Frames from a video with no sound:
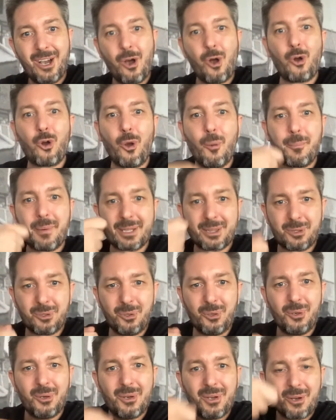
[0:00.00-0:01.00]
O compras
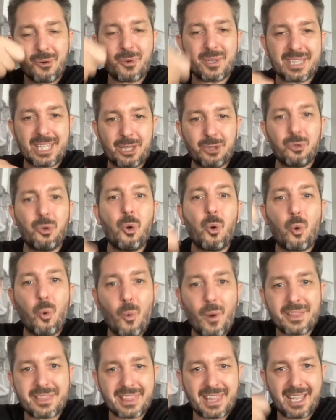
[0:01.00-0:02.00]
tú, cuentas tú,
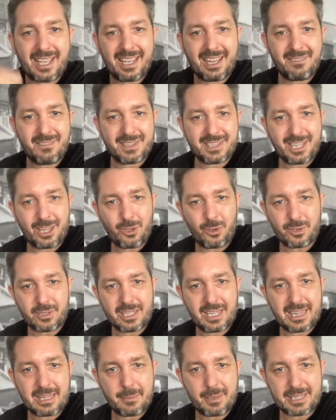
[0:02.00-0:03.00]
cuenta el vendedor
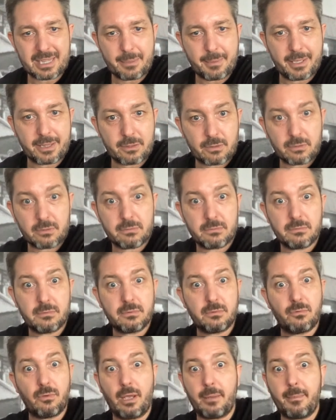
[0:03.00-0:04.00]
del departamento.
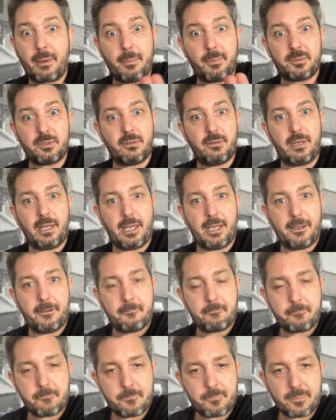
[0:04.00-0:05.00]
No hay más posibilidades.
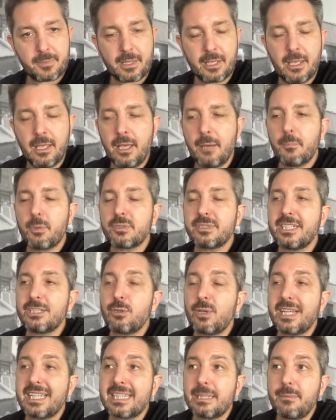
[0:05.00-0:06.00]
Por cierto,
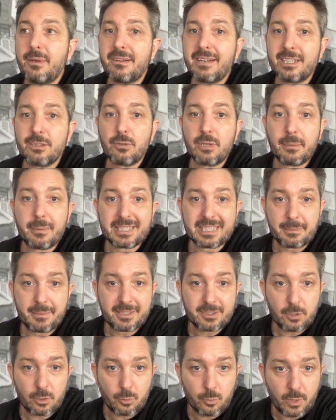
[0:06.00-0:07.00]
aquí estamos hablando de
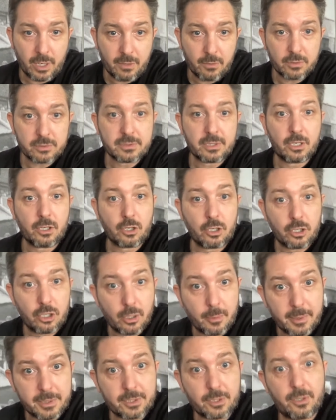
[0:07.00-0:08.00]
departamentos nuevos, cero
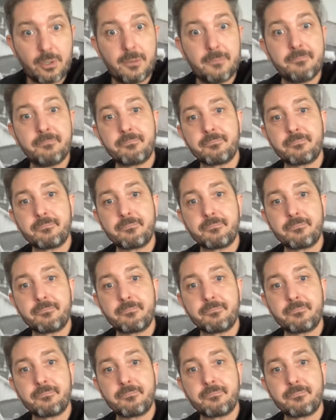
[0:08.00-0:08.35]
kilómetros,